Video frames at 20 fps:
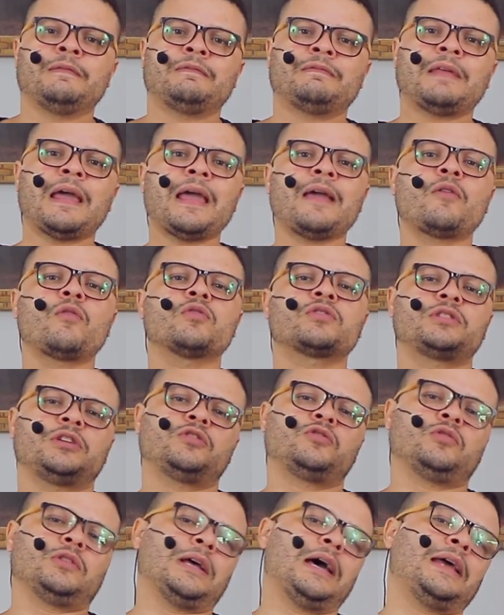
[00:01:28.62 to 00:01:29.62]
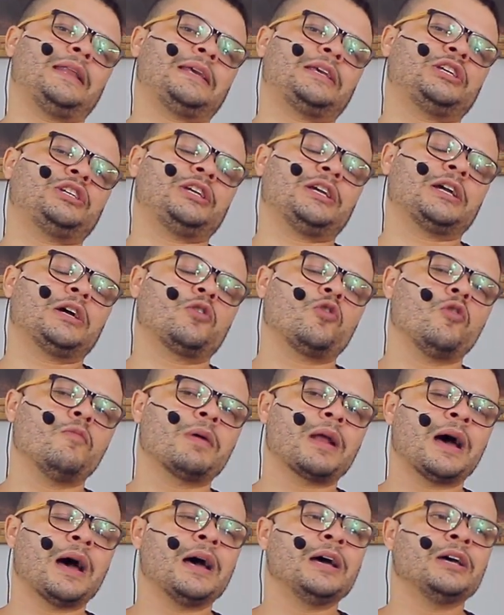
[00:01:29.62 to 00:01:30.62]
tem concessionária que chega a
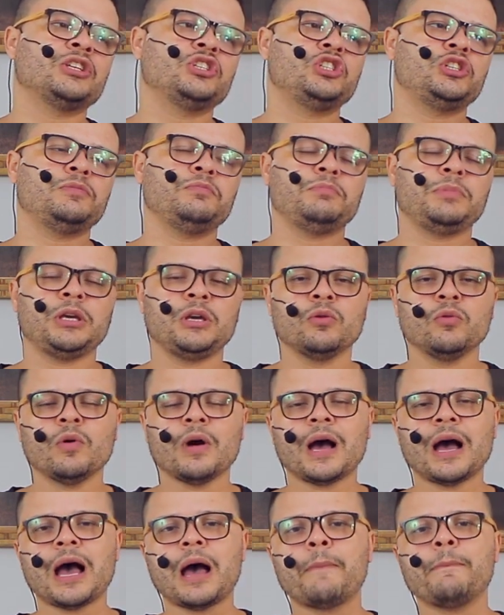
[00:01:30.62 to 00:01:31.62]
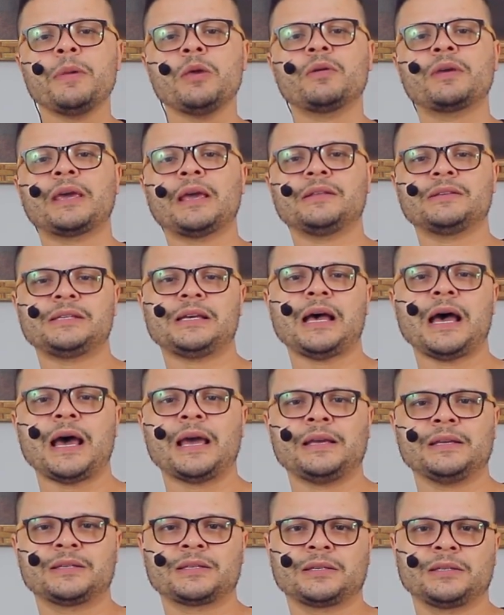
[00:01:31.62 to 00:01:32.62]
cobrar de mil a mil quinhentos
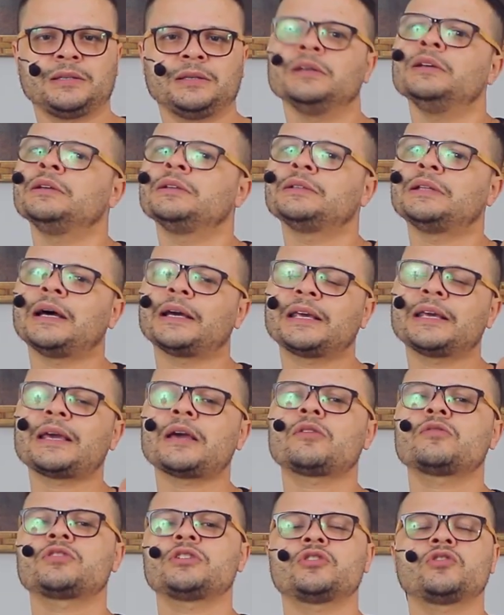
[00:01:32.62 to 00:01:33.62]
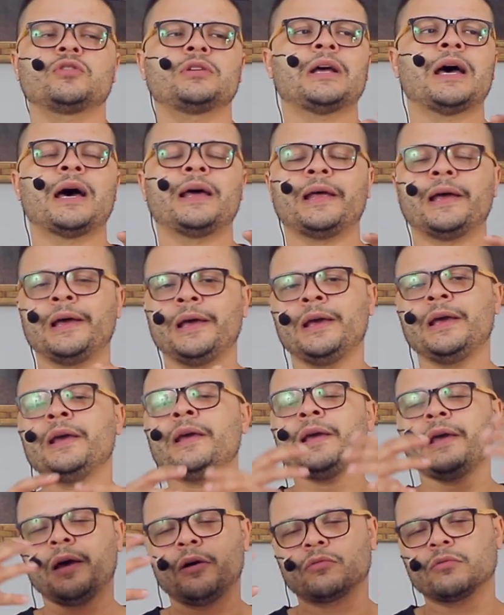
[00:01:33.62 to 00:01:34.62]
reais. Tá? O que é concessionária?
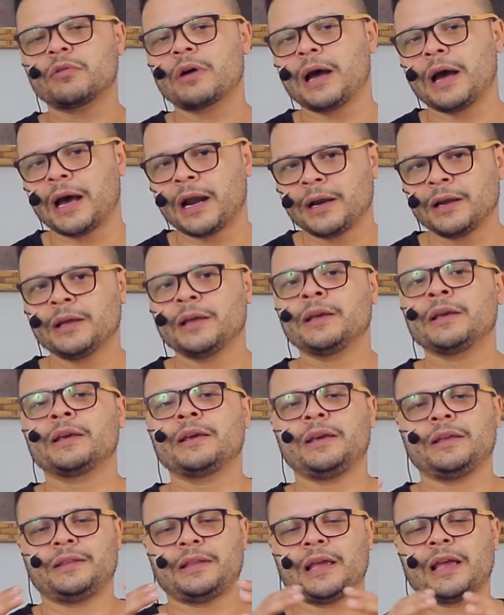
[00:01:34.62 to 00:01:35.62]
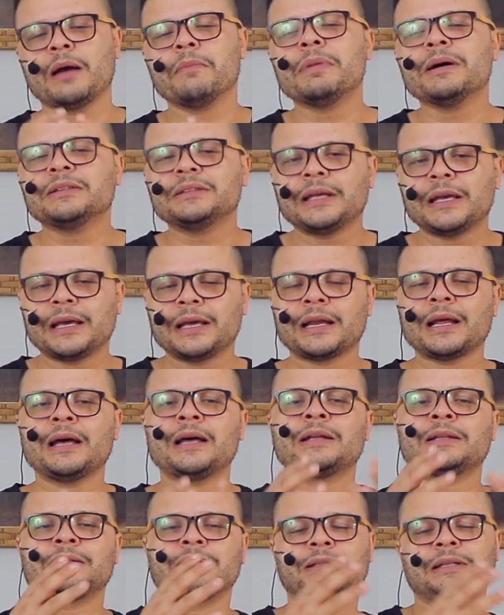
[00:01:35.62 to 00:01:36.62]
É um lugar que tem a bandeira
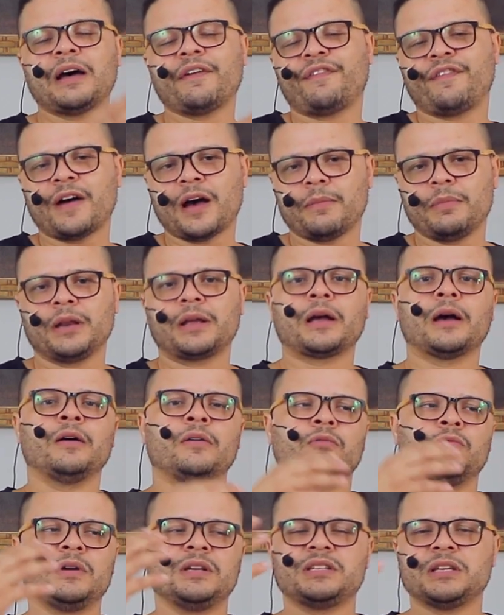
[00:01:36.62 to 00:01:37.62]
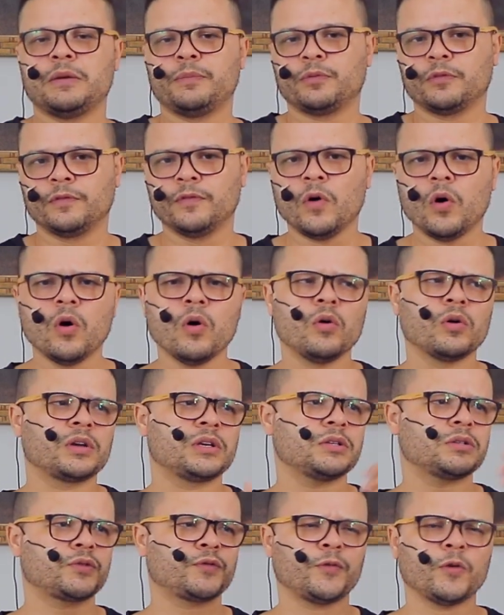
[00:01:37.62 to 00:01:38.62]
da fábrica. Um exemplo,
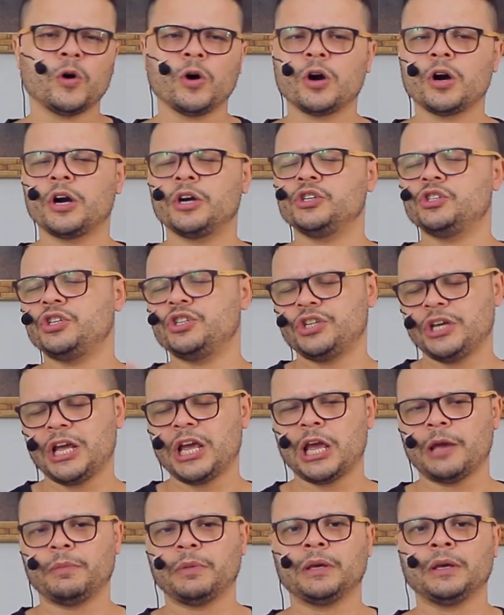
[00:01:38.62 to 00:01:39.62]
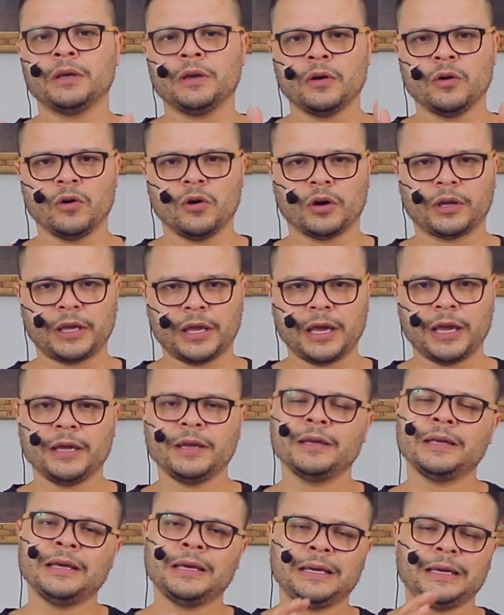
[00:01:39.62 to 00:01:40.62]
Volks, Ford, GM.
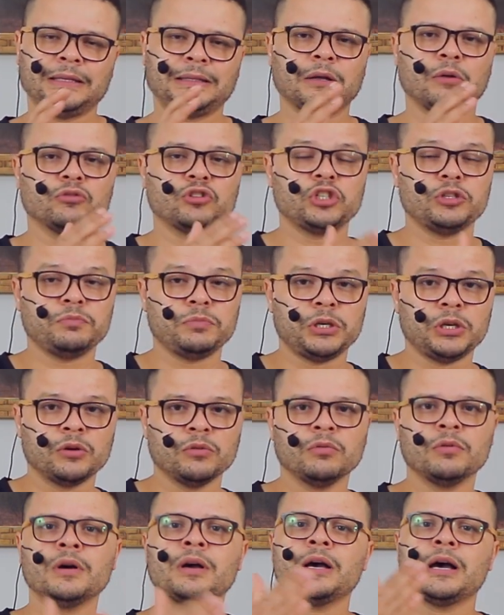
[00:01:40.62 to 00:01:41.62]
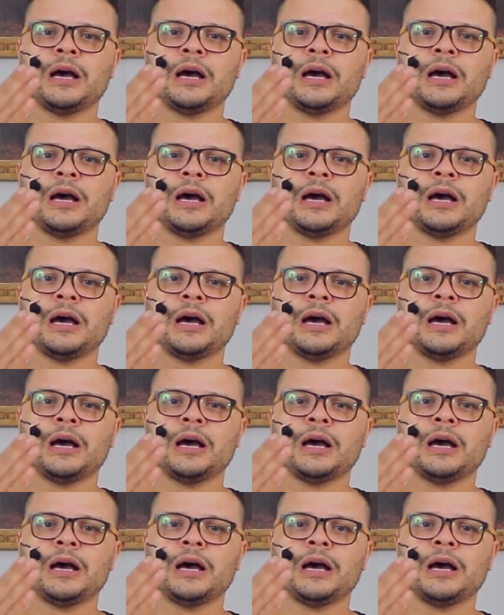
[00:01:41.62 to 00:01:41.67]
Ok? Então, de mil